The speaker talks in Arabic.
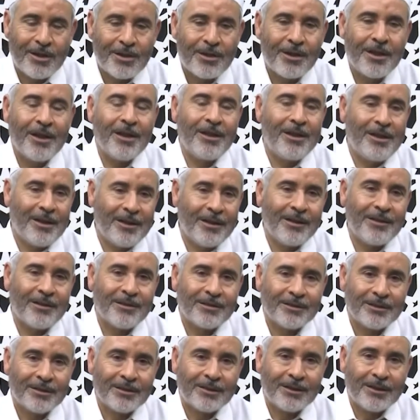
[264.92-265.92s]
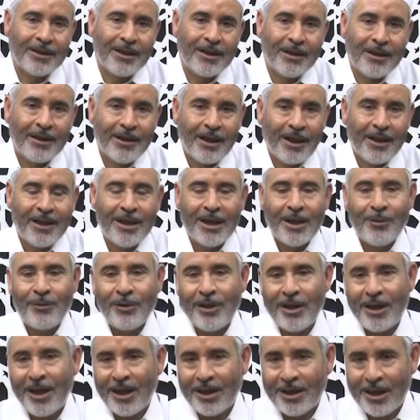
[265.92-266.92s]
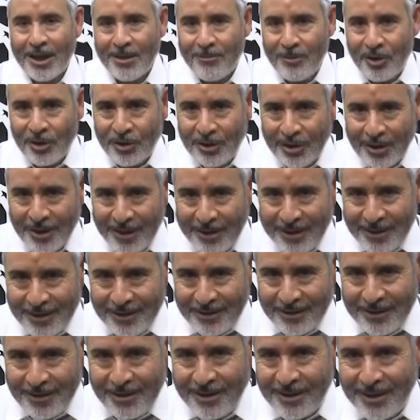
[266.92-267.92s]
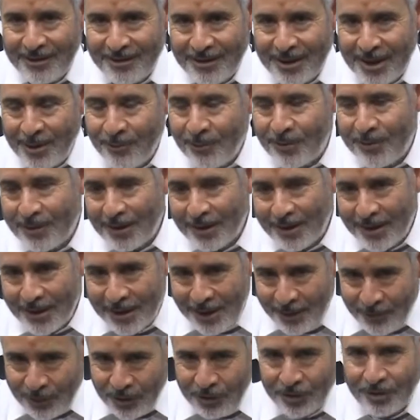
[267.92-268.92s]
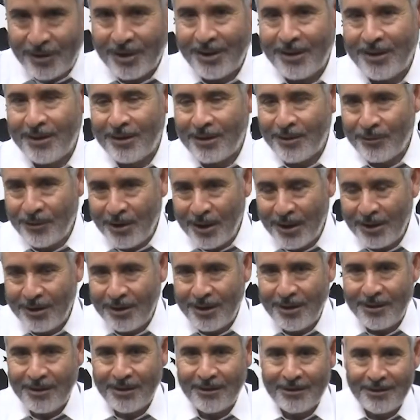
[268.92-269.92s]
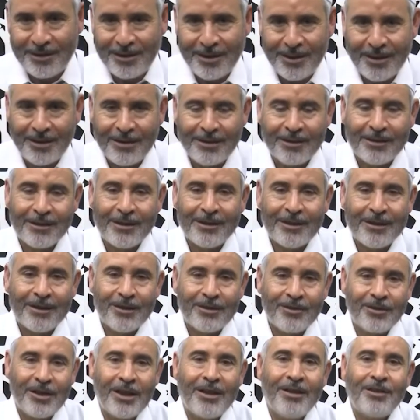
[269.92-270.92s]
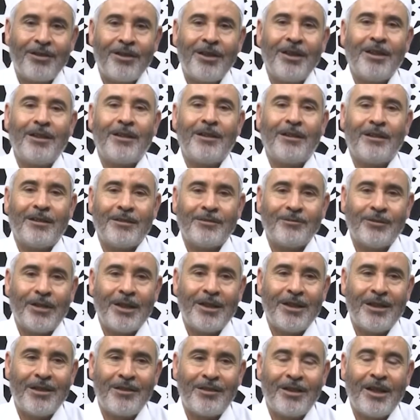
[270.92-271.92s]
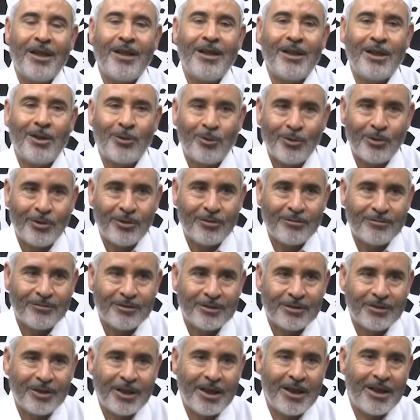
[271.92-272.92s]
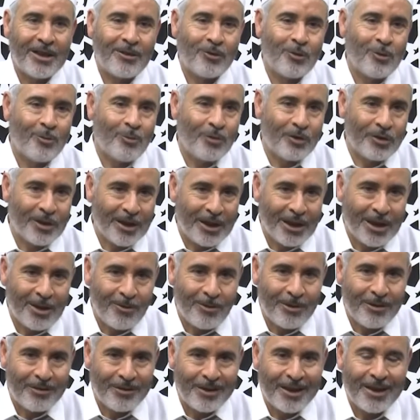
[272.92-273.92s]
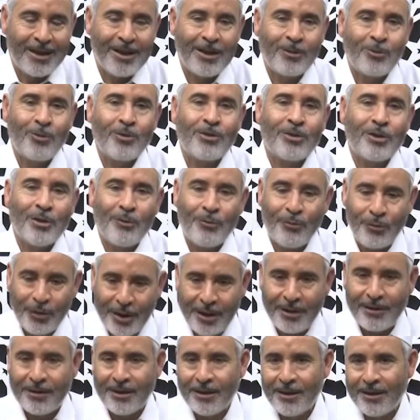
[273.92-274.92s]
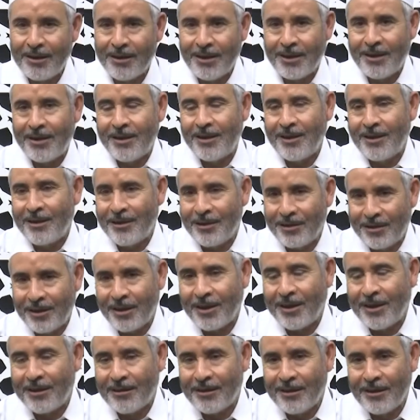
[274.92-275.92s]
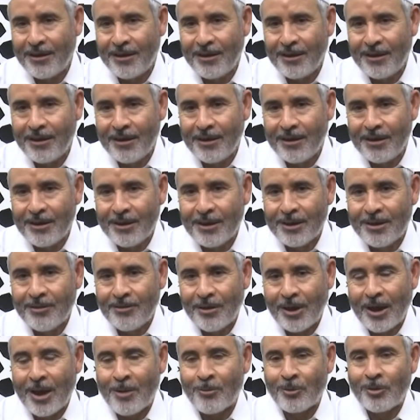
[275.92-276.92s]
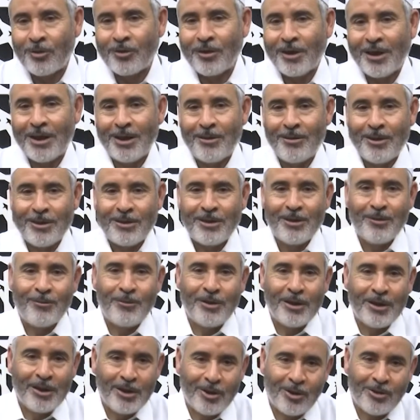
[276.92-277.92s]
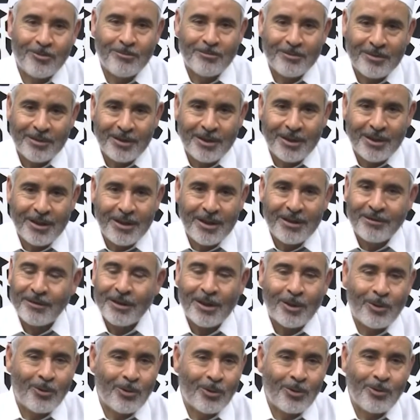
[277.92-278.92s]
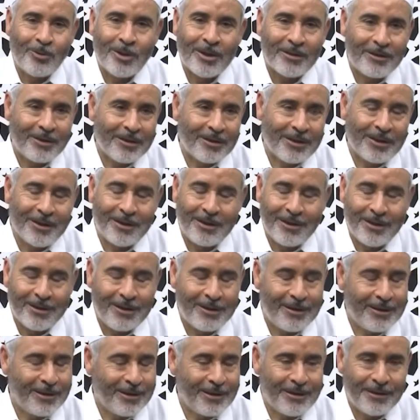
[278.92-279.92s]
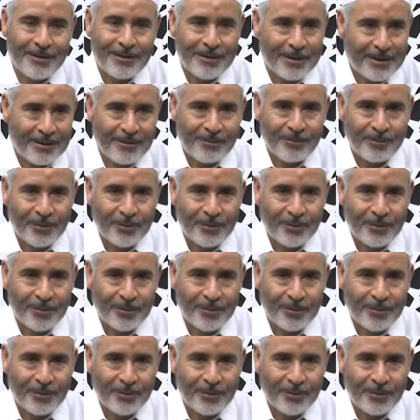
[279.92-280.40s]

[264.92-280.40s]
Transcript: ثانيا أن في الأحكام الشرعية ذاتها في التكاليف الشرعية في حد ذاتها تيسيرا فهي سهلة سهلة المتناول سهلة التنفيذ على الإنسان فخمس صلوات في اليوم لا تأخذ وقتا كثيرا للإنسان